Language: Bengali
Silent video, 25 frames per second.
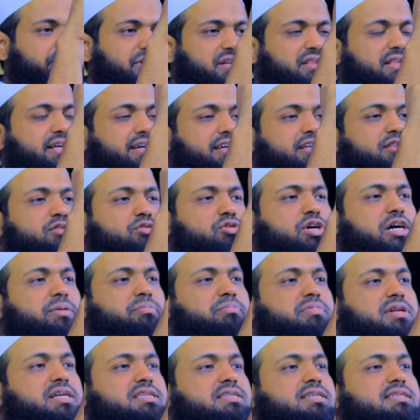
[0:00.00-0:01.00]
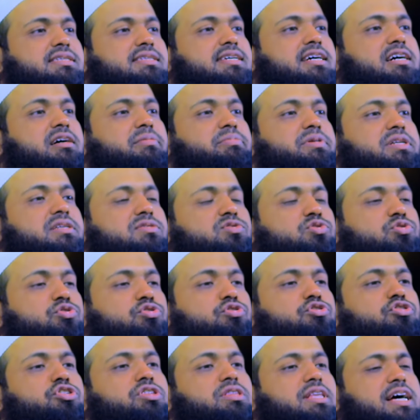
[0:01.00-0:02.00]
এবার দেখেন তো আমরা যে সাহাবির
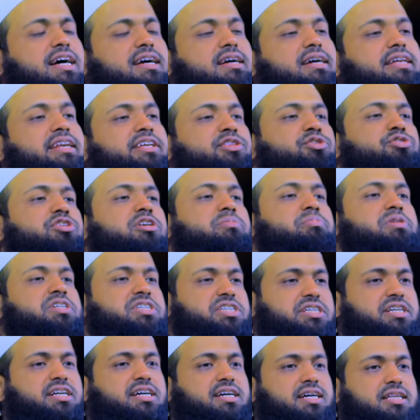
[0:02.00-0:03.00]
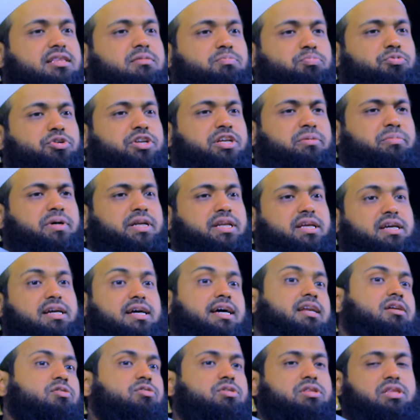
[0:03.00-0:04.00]
সুন্নত আঁকড়ে ধরে বিশ রাকাত পরিমাণি
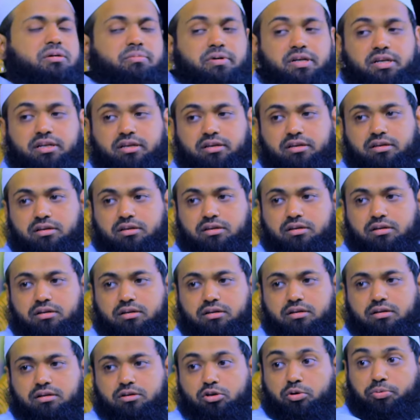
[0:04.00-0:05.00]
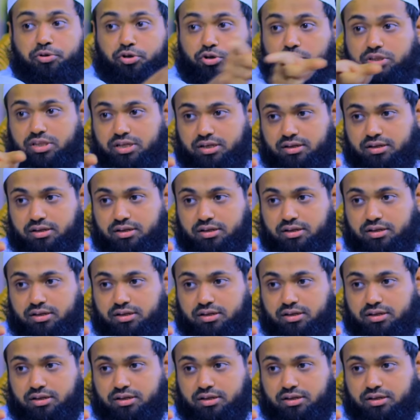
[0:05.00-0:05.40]
কার কথা মানি নবীর